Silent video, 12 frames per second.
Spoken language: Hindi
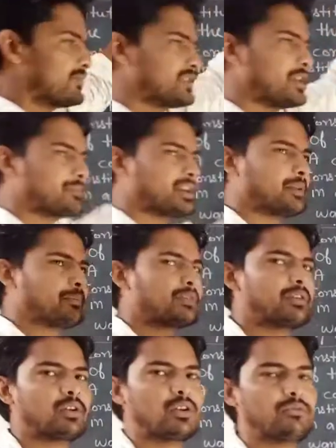chapter number
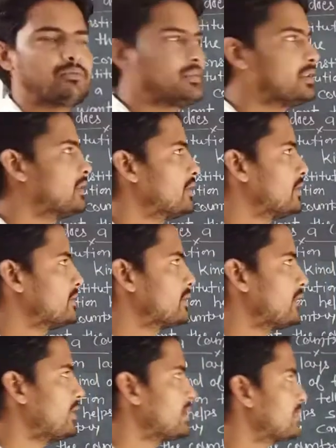1 of
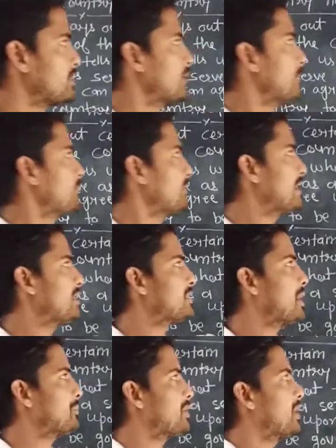civics and the
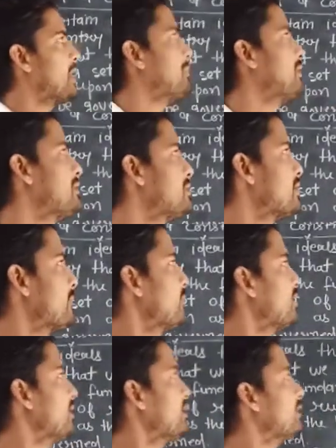chapter name is
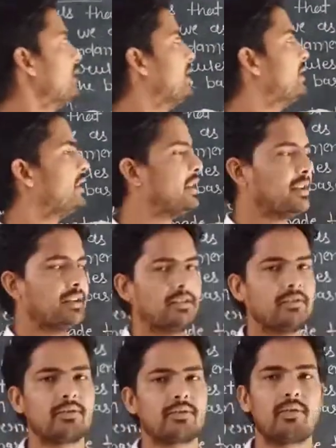the indian
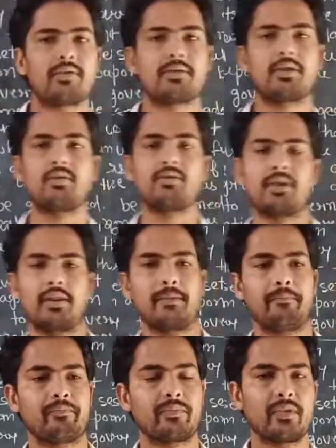constitution
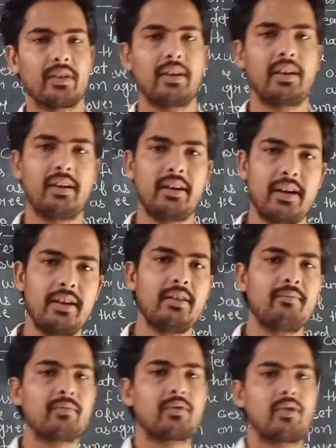indian
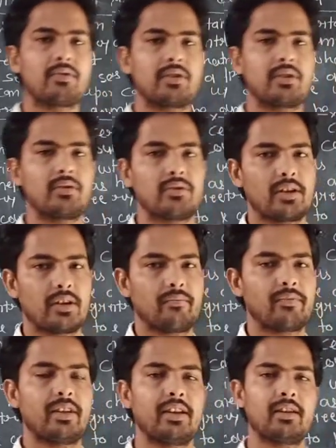constitution
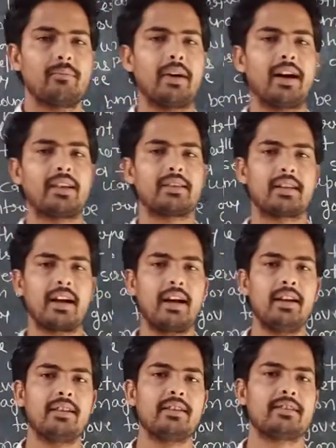भारत का
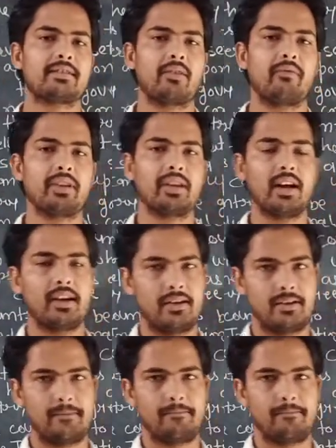संविधान